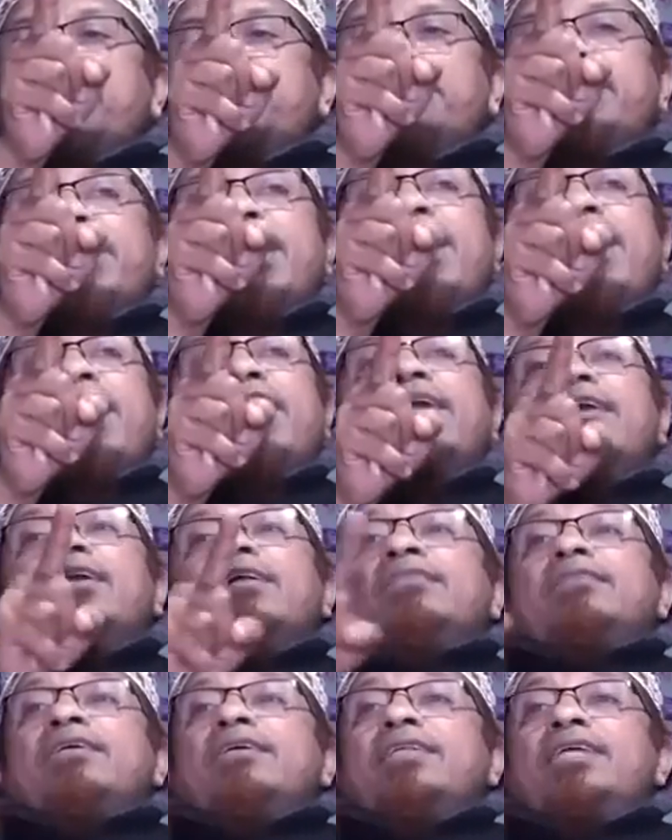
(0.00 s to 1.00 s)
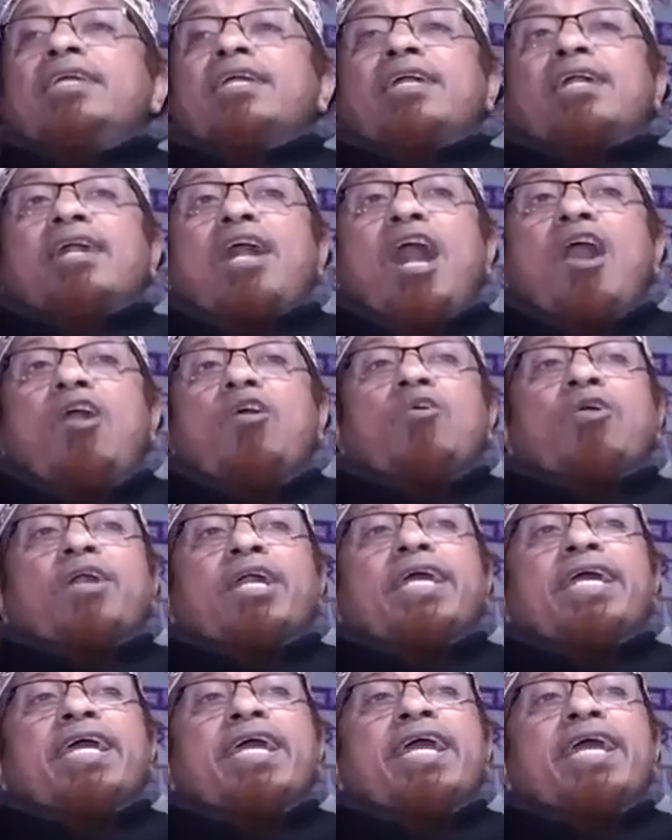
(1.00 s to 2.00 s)
পারবে না তিনি
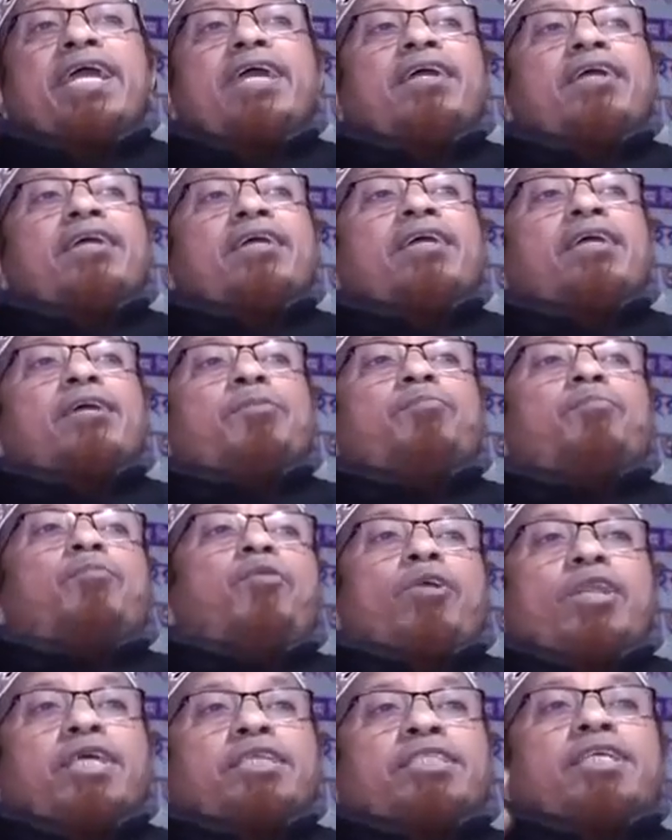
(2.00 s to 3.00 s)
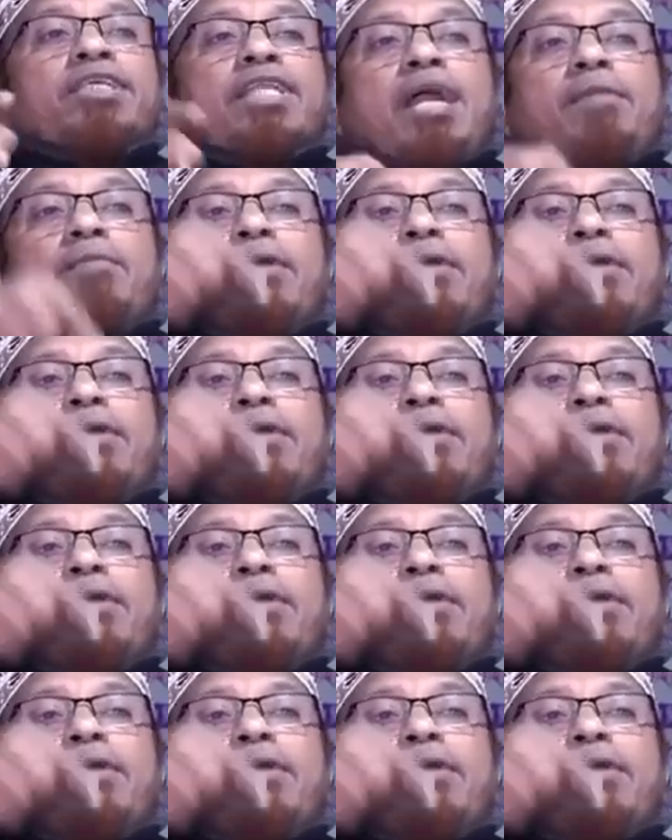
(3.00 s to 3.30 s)
কাউকে বলেছেন